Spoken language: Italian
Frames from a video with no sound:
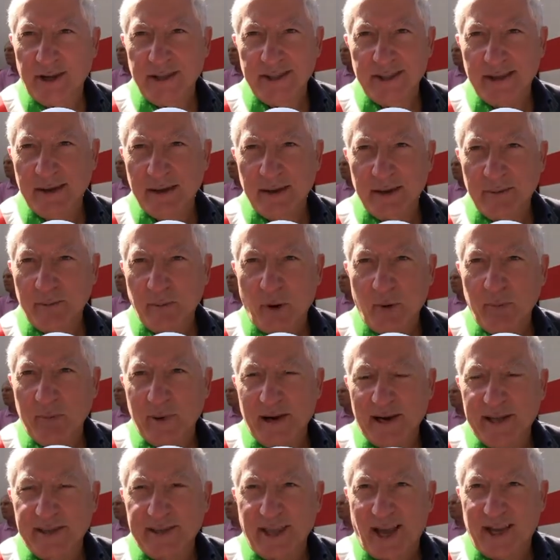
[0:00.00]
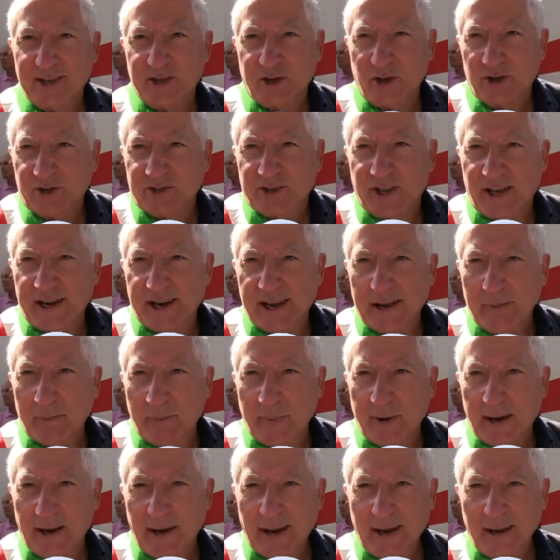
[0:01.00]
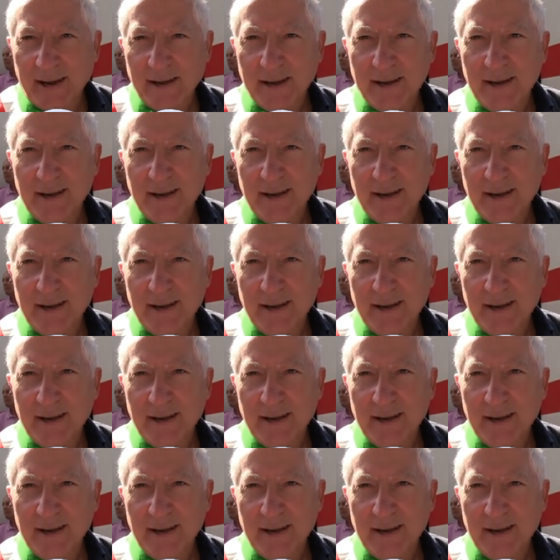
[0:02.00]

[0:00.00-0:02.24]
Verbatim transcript: di mobilità sostenibile,